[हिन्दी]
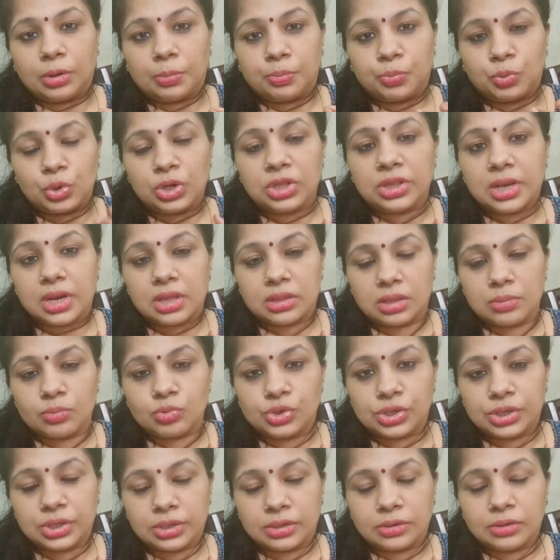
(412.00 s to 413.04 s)
पूरी तरह से
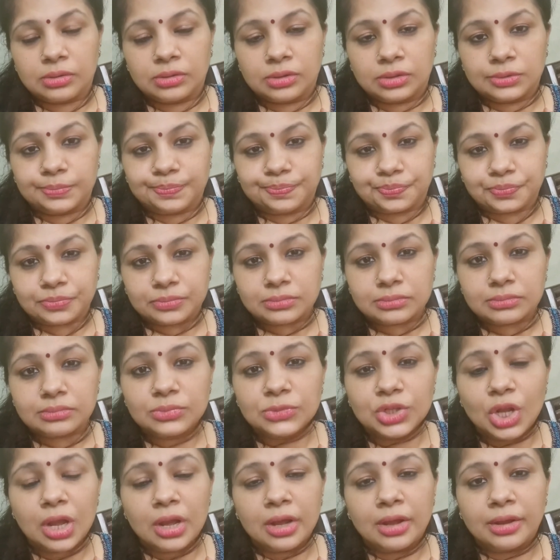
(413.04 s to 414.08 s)
मुझे
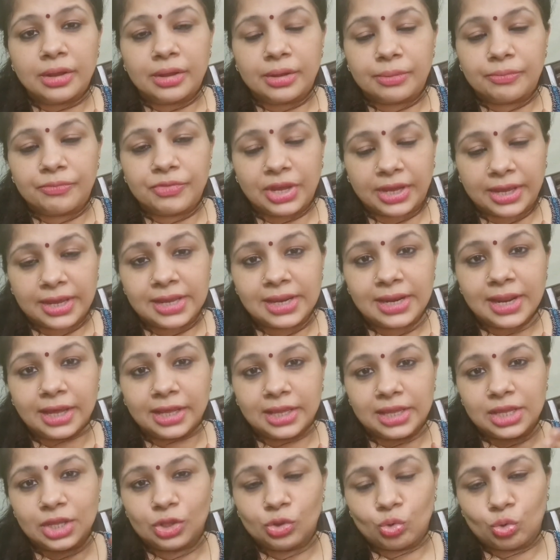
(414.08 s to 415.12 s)
यकीन है
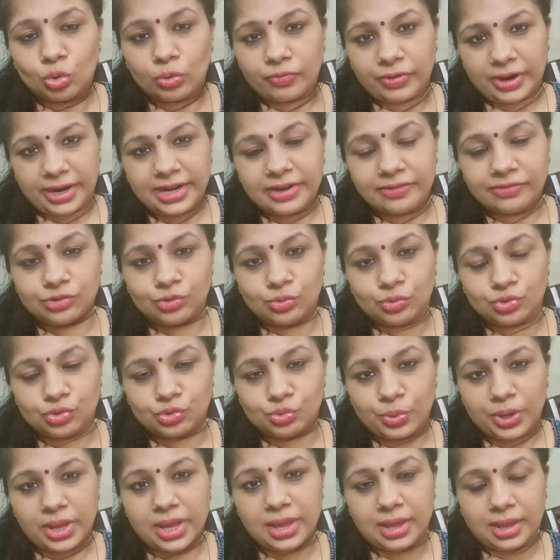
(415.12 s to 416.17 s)
कि ये दोनों वाइट जो
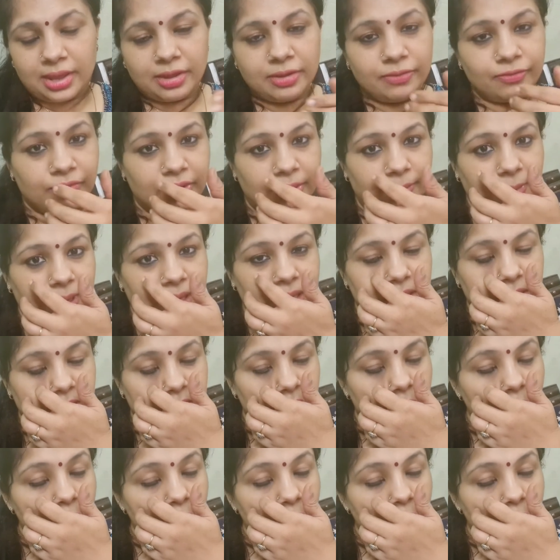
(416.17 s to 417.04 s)
चूहे हैं फीमेल्स